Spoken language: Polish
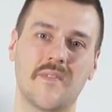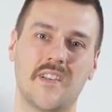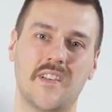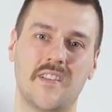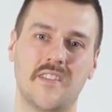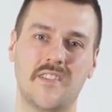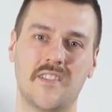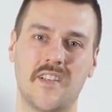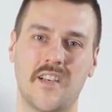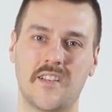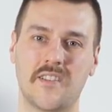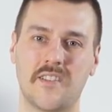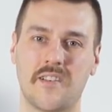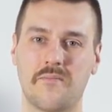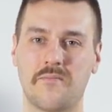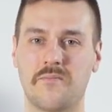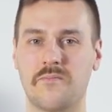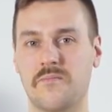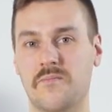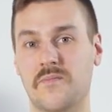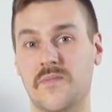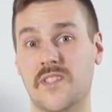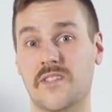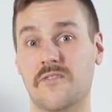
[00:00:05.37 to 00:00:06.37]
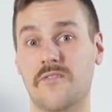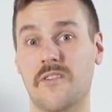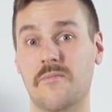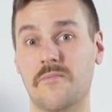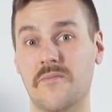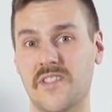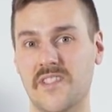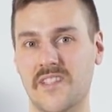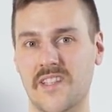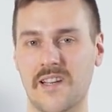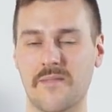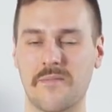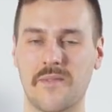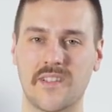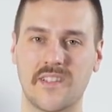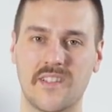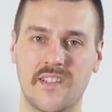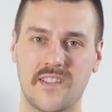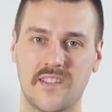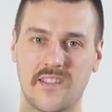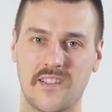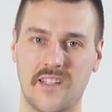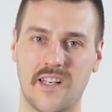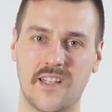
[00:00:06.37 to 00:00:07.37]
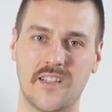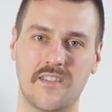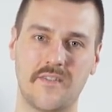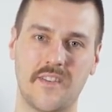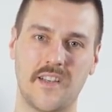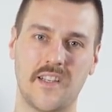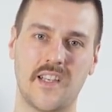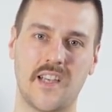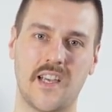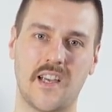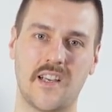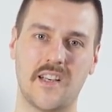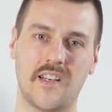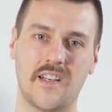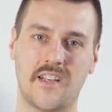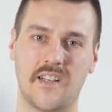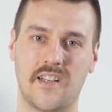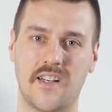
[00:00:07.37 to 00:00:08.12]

i dzisiaj chciałbym zgłębić temat drętwienia